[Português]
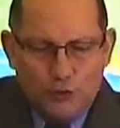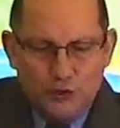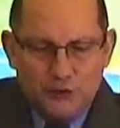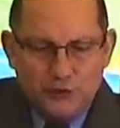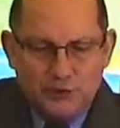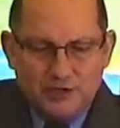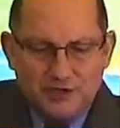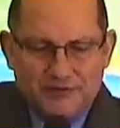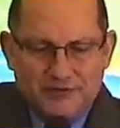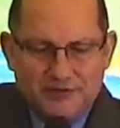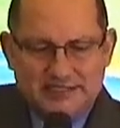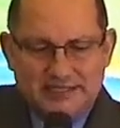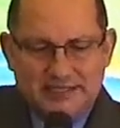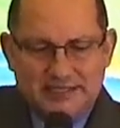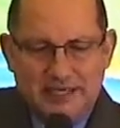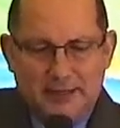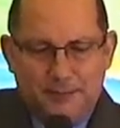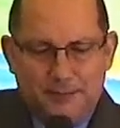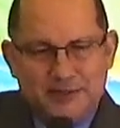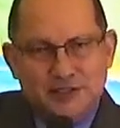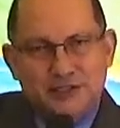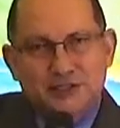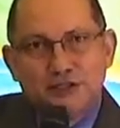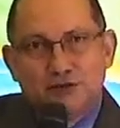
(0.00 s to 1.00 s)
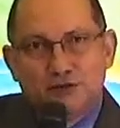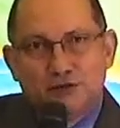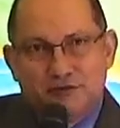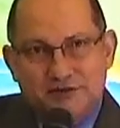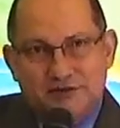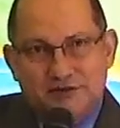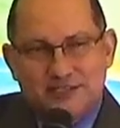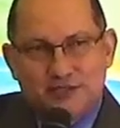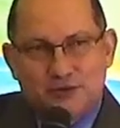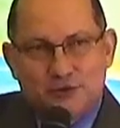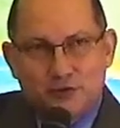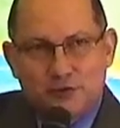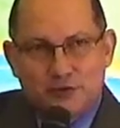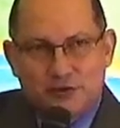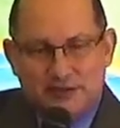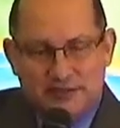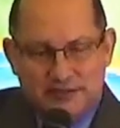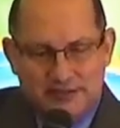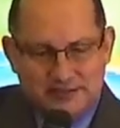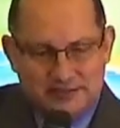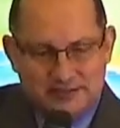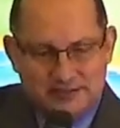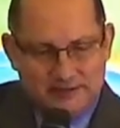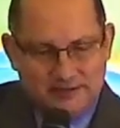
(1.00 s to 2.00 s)
8 ele vai se repetir no versículo
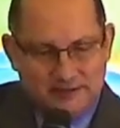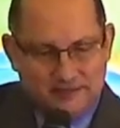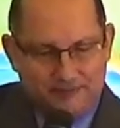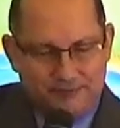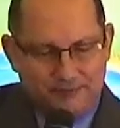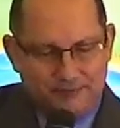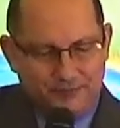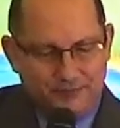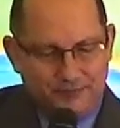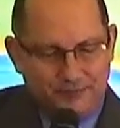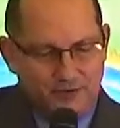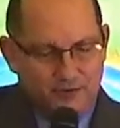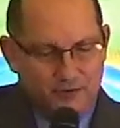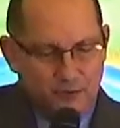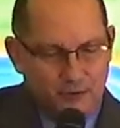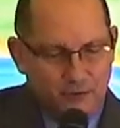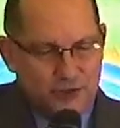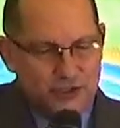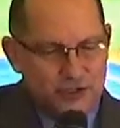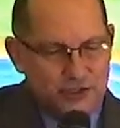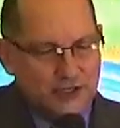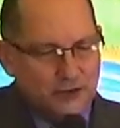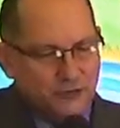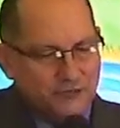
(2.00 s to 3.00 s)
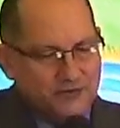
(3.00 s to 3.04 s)
15. O que